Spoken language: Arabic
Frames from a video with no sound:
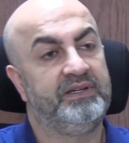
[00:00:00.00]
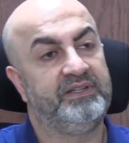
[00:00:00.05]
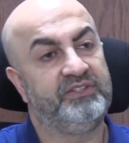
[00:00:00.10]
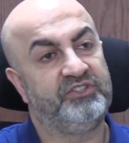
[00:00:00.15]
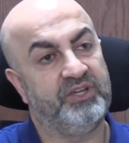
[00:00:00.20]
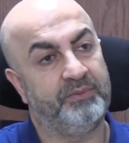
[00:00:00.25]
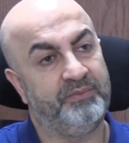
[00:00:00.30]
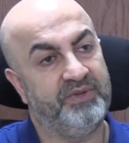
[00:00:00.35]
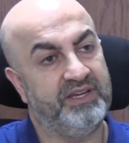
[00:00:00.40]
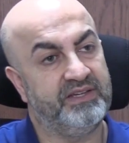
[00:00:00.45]

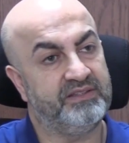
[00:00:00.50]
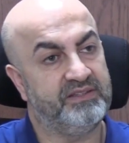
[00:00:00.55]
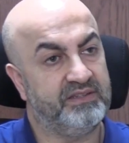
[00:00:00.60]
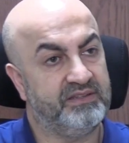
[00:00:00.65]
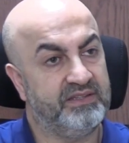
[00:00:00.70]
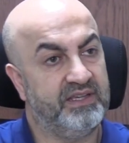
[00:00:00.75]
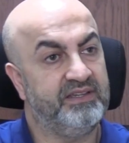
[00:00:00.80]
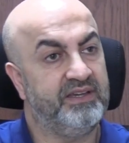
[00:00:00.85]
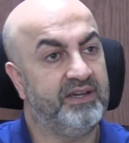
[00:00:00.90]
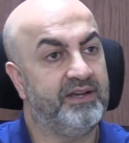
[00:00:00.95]
جماعه
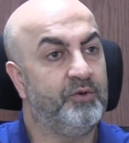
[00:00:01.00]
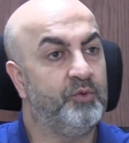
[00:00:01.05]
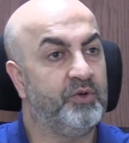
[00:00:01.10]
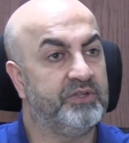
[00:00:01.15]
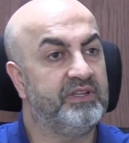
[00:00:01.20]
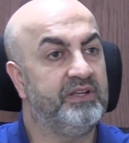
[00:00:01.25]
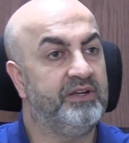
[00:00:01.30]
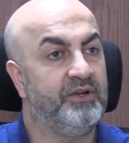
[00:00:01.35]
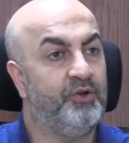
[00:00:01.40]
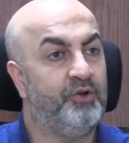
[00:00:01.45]
التيار
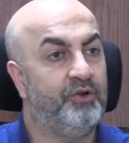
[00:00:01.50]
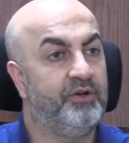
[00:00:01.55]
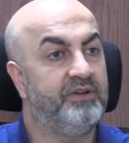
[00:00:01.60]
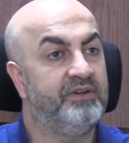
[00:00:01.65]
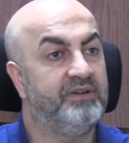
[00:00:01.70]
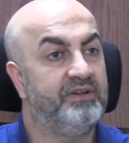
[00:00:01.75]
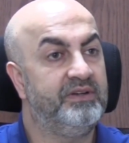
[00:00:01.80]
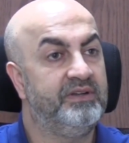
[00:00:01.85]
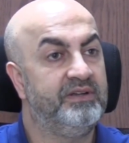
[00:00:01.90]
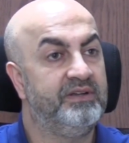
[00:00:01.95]
الوطني
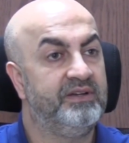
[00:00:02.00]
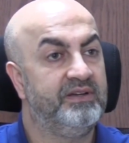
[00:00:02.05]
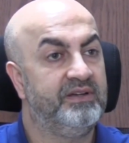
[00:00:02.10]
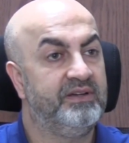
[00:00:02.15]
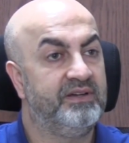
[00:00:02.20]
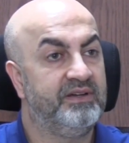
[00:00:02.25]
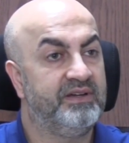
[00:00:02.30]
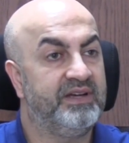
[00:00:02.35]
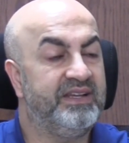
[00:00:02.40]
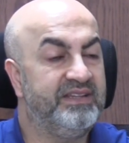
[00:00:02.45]
الحر
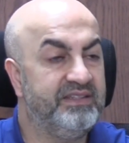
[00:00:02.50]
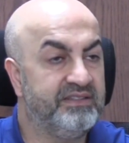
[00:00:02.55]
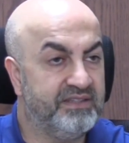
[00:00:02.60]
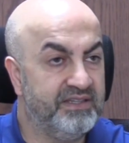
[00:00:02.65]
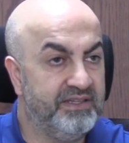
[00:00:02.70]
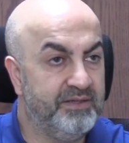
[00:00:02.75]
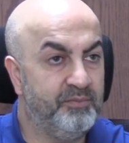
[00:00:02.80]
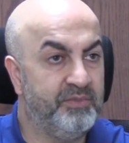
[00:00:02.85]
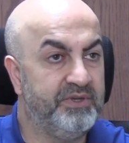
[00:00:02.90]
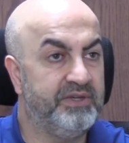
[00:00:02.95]
رح
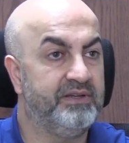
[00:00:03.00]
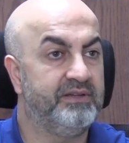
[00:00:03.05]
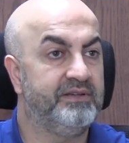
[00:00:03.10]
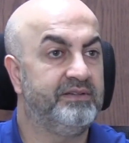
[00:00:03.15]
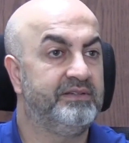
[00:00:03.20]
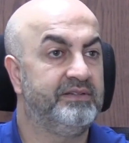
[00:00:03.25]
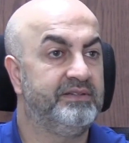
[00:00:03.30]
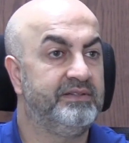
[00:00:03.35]
ينتقم منه